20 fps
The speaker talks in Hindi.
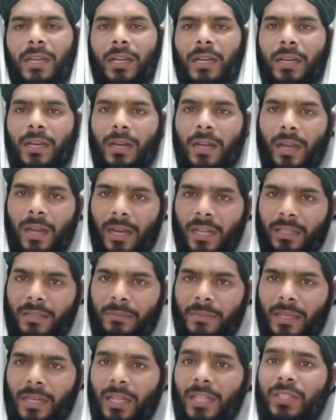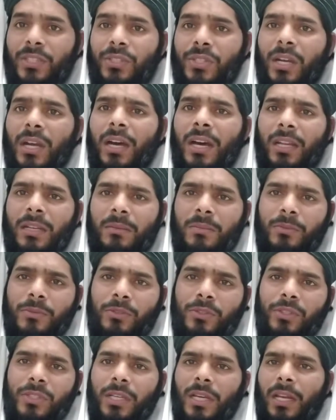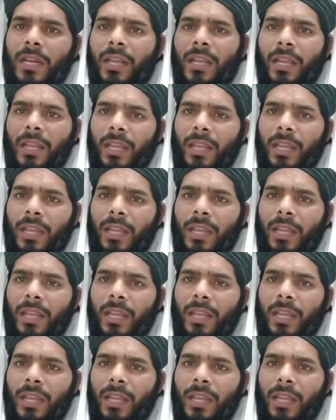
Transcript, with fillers: अगर आदमी ने जानबूझकर